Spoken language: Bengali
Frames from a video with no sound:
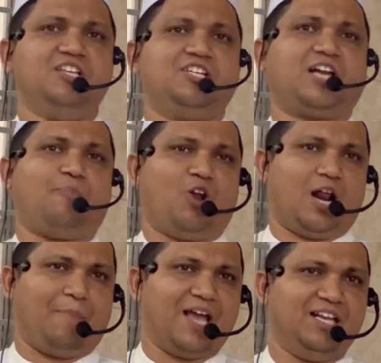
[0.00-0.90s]
যেটা
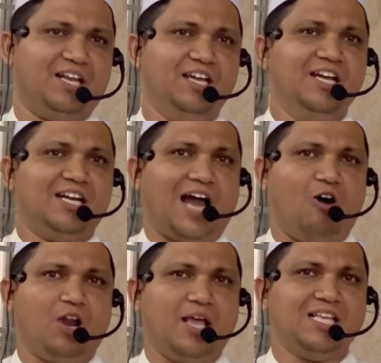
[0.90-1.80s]
বলার বাহিরে না
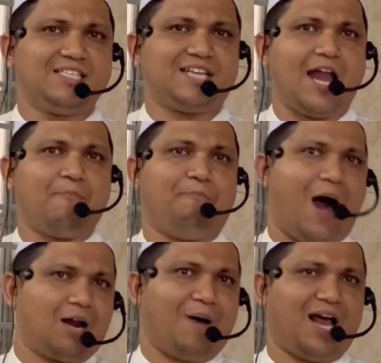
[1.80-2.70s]
হলে ইসরায়েল
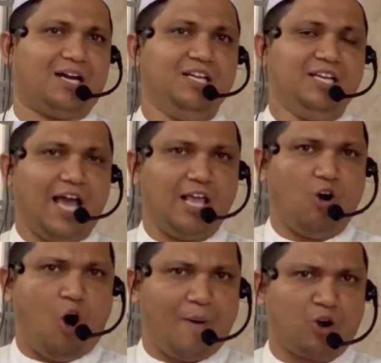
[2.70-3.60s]
বারবার এই
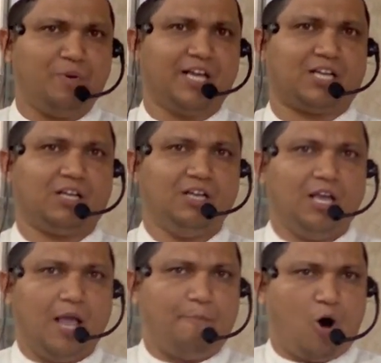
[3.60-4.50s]
অমানবিক
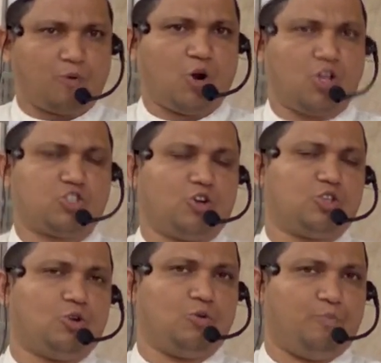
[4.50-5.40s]
বর্বরচরিত